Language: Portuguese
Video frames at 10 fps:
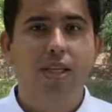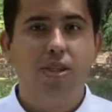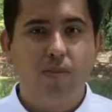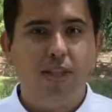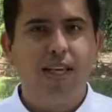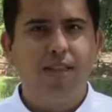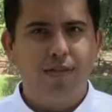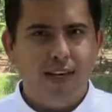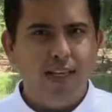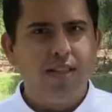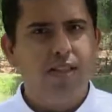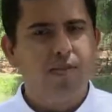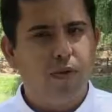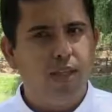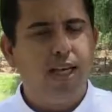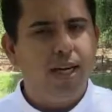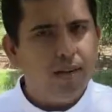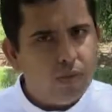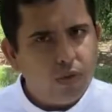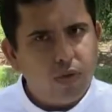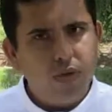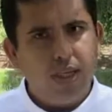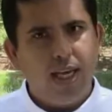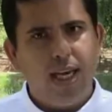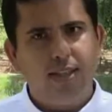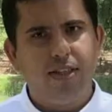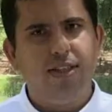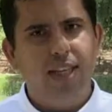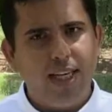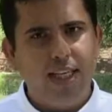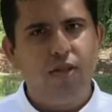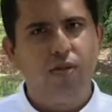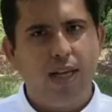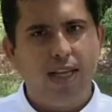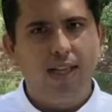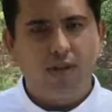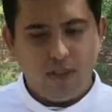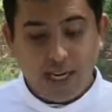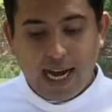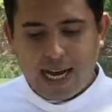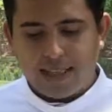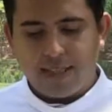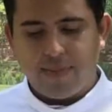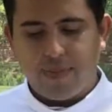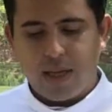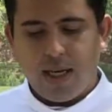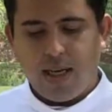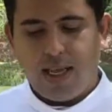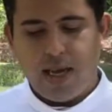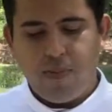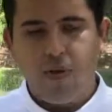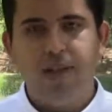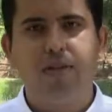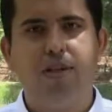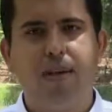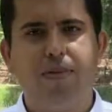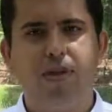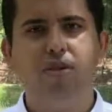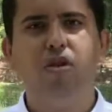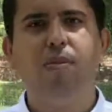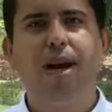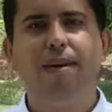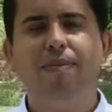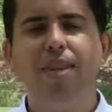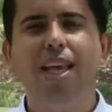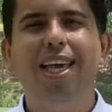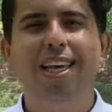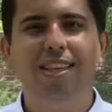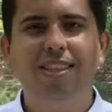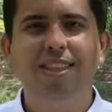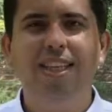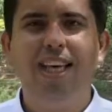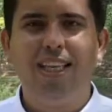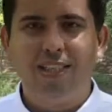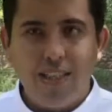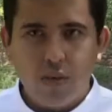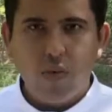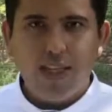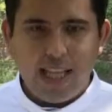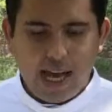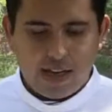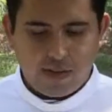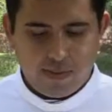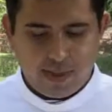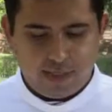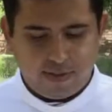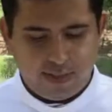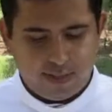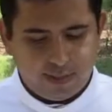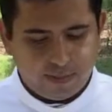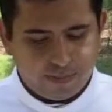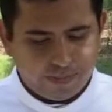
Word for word: de muitas vezes podermos exercer isso né, dentro de casa. Né? E por isso então é preciso tomar esse, esse cuidado muitas vezes.